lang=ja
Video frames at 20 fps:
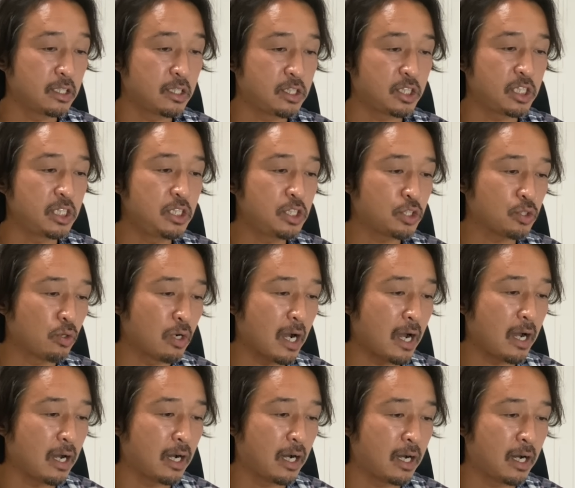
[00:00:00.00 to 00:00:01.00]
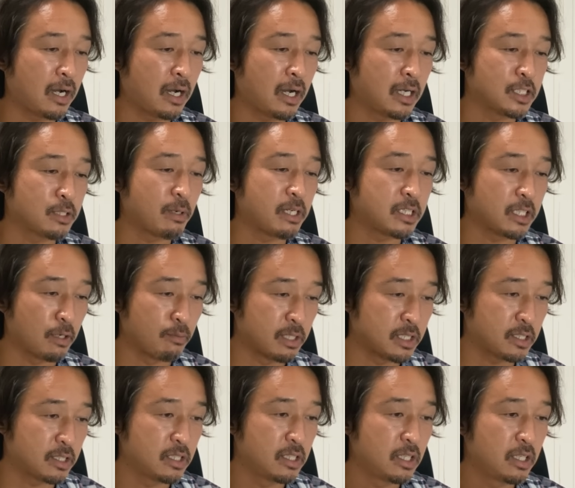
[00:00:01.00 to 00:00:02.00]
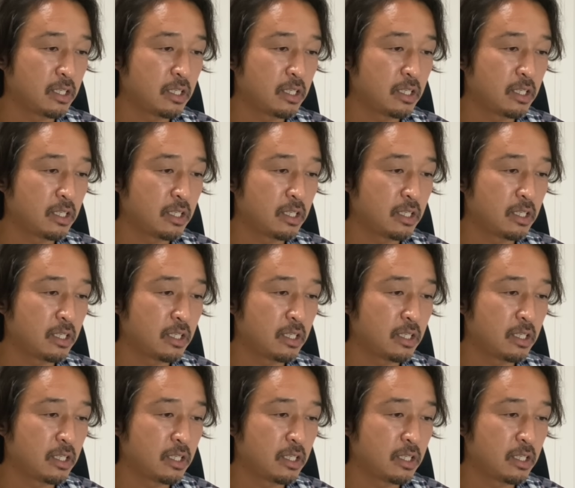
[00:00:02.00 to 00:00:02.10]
新書が発売されます。